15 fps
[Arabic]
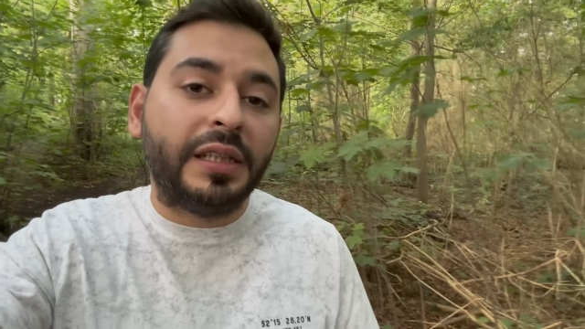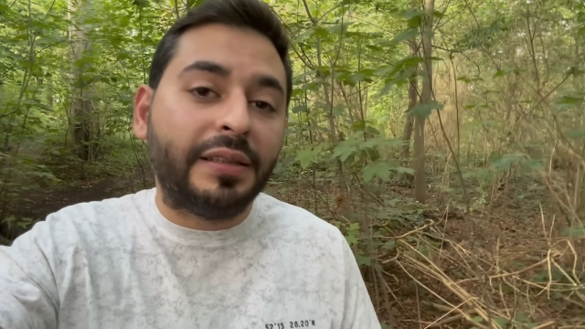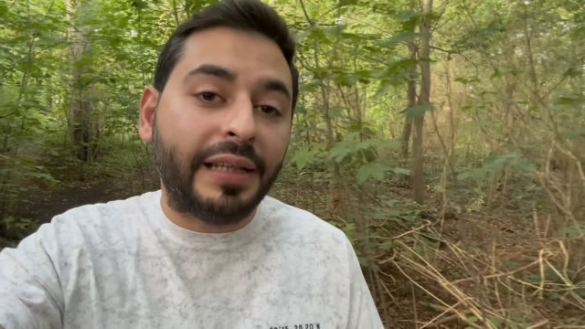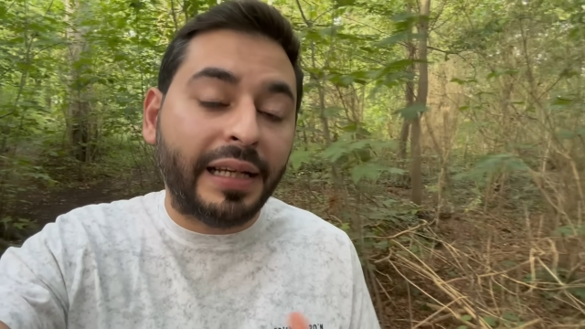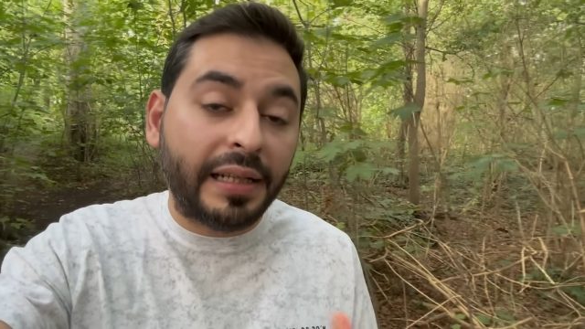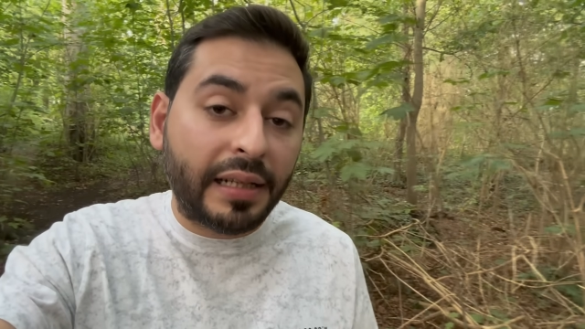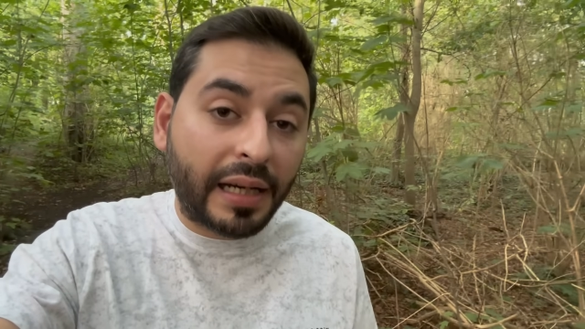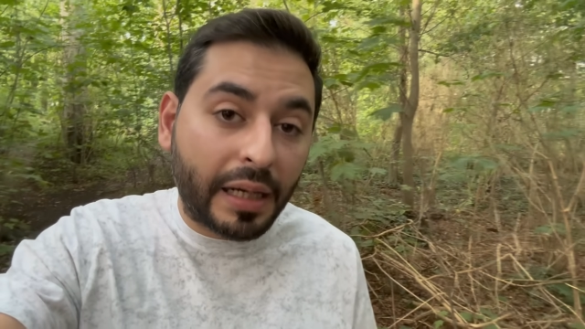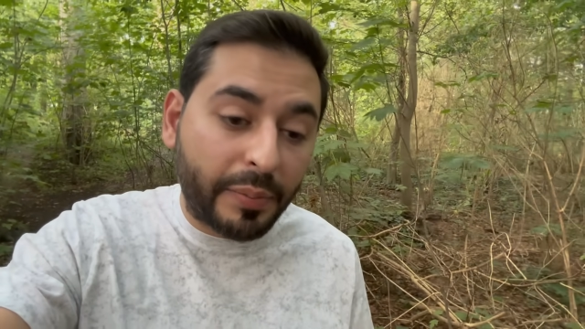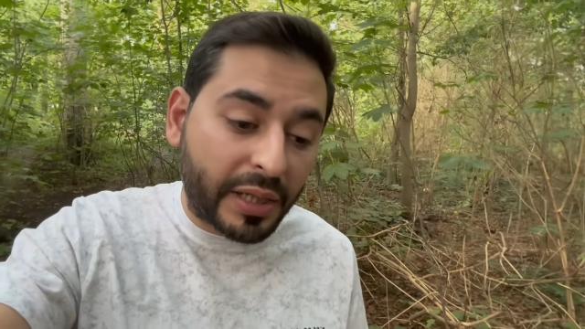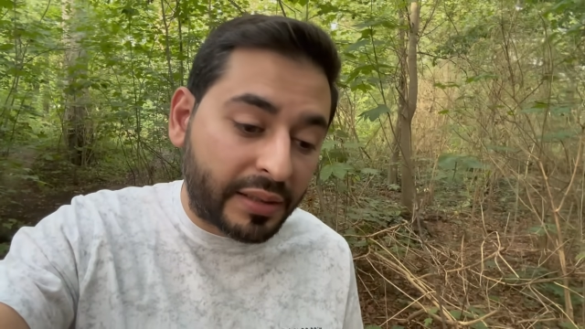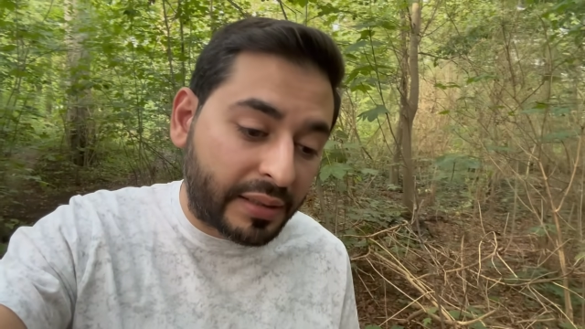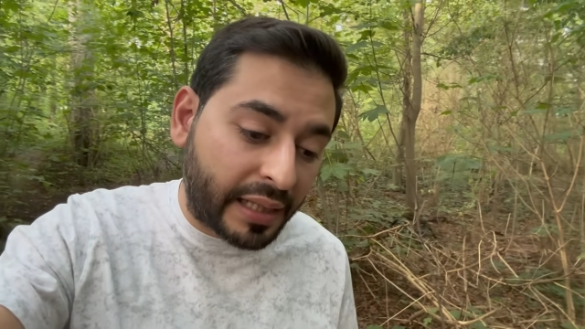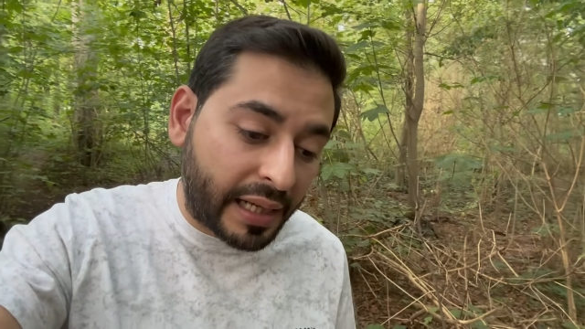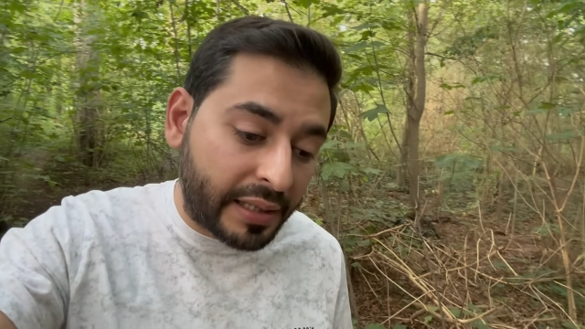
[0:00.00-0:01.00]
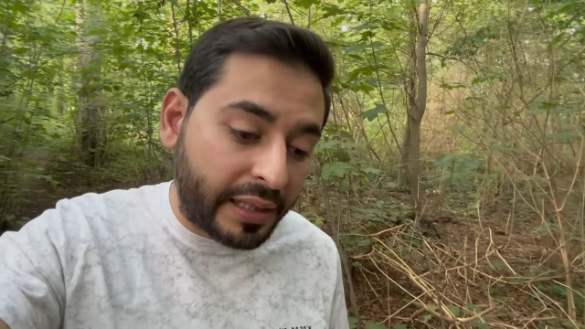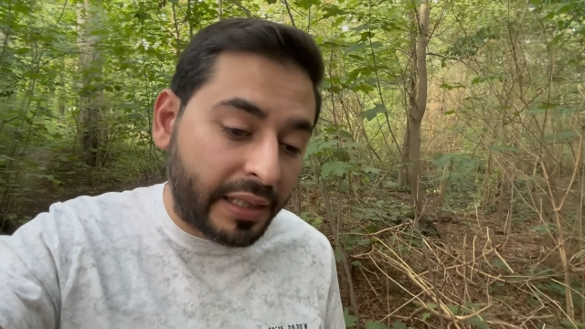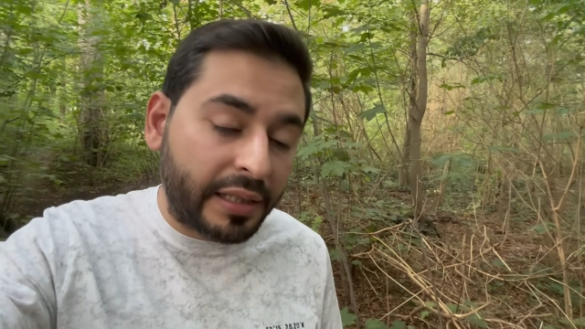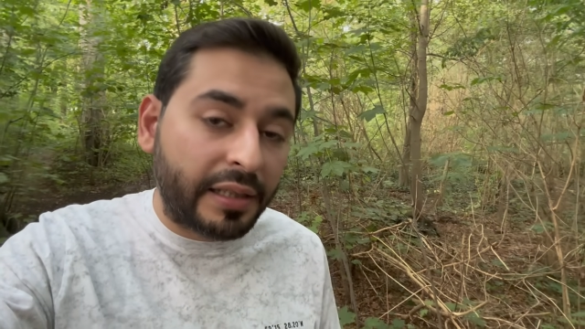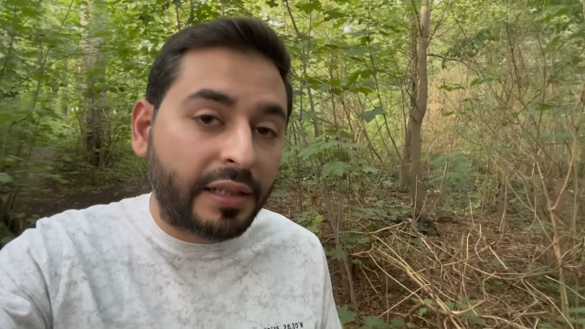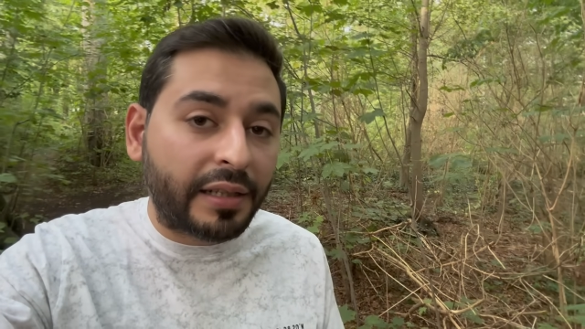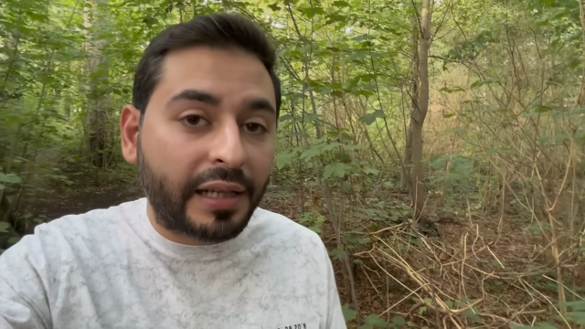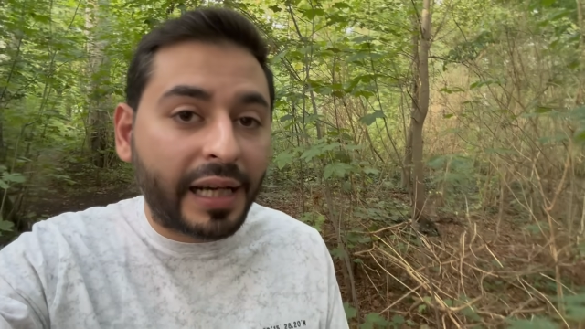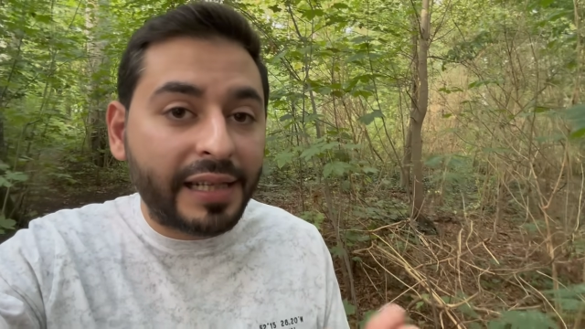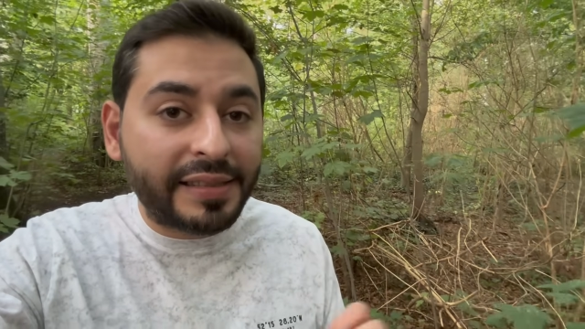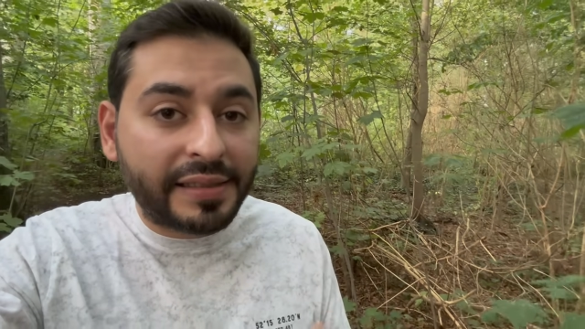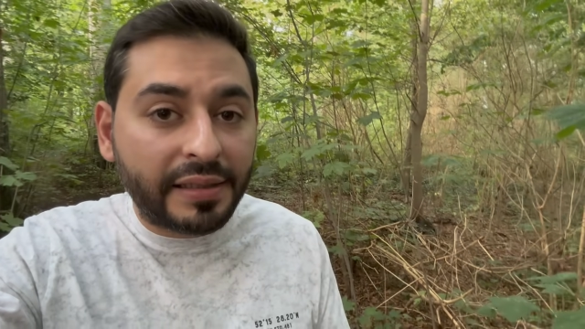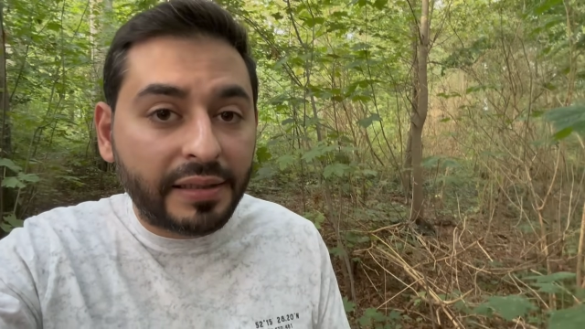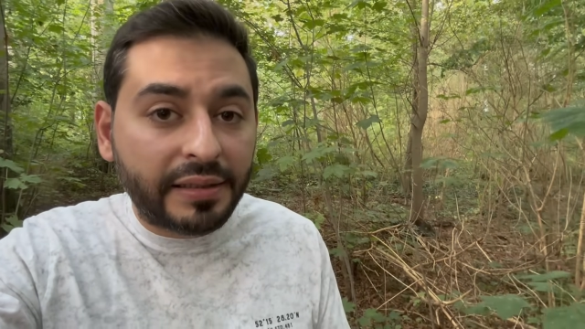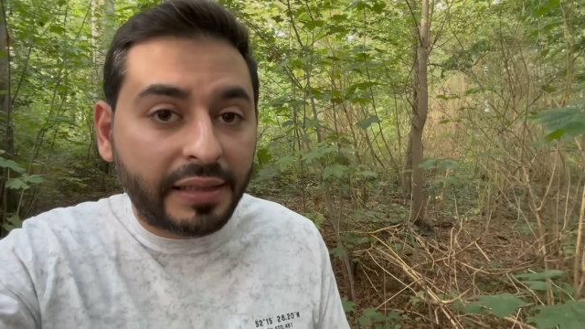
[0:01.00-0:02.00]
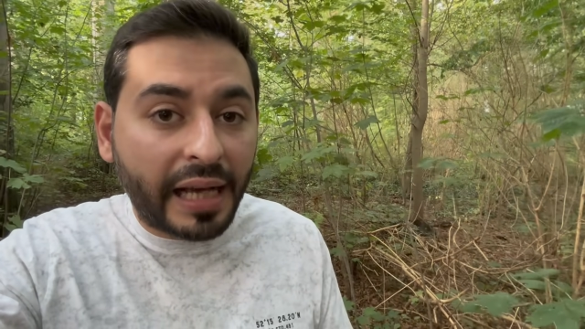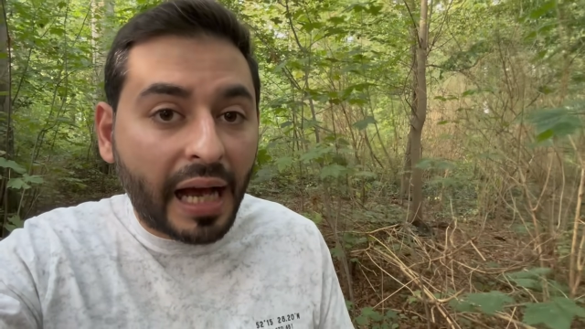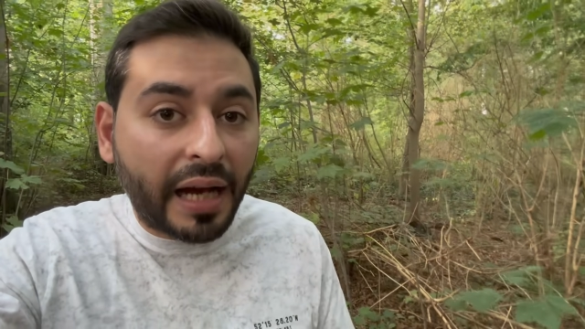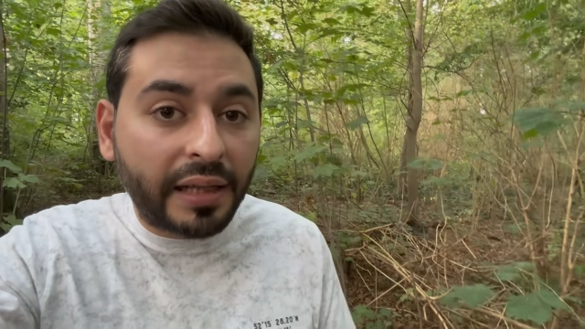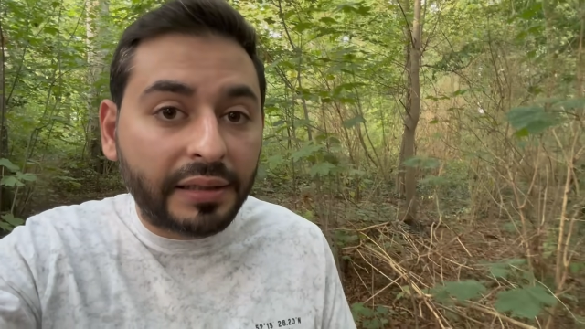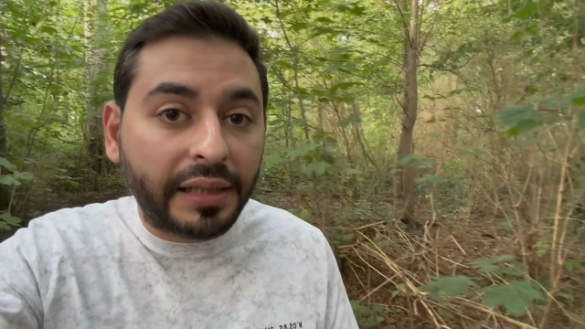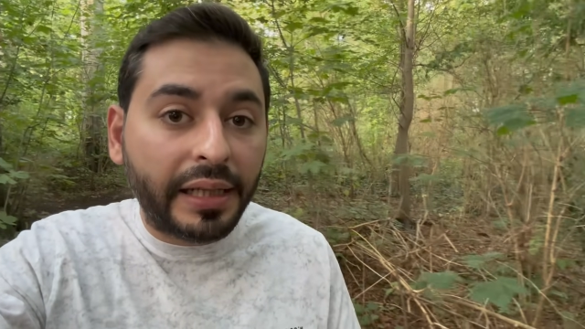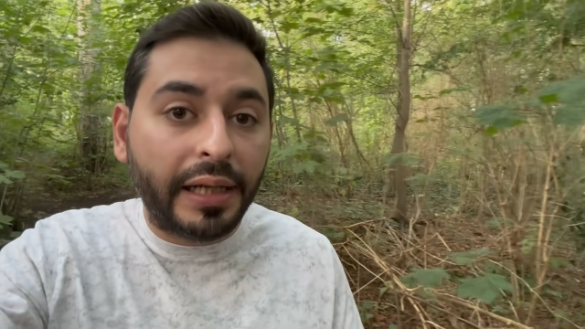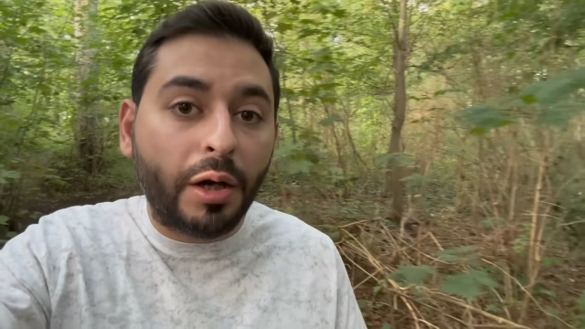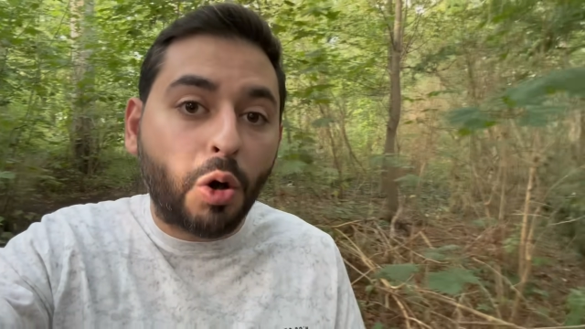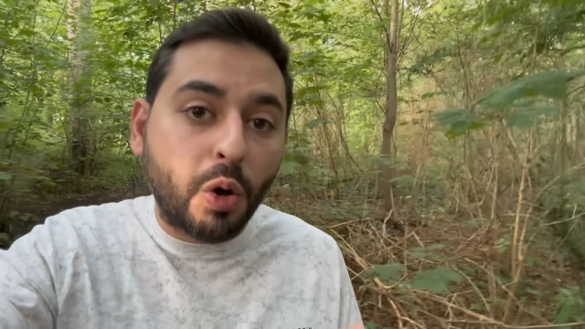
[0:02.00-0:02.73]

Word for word: ننتقل لخبر ثاني الرئيس الاتحادي